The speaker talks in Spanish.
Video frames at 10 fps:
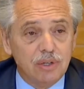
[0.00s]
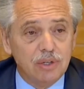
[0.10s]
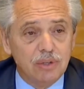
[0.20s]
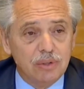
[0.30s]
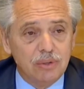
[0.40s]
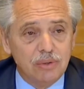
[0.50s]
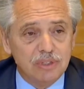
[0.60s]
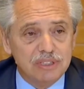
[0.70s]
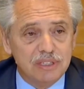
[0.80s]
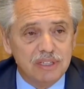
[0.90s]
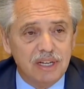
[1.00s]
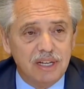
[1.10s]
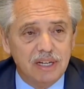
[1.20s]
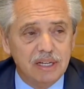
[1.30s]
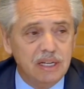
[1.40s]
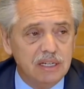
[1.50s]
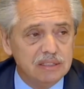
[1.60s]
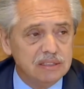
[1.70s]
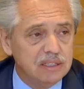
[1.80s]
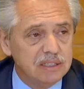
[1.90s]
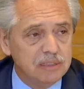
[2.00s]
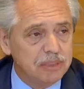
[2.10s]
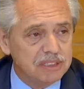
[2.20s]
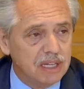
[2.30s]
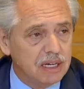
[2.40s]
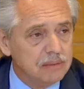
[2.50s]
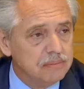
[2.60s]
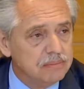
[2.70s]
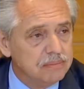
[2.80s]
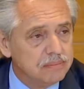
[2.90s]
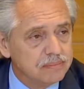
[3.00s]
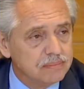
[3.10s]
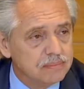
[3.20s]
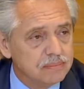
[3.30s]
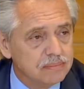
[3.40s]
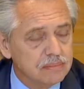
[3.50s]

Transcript: Está hablando el presidente de la Nación, Alberto Fernández,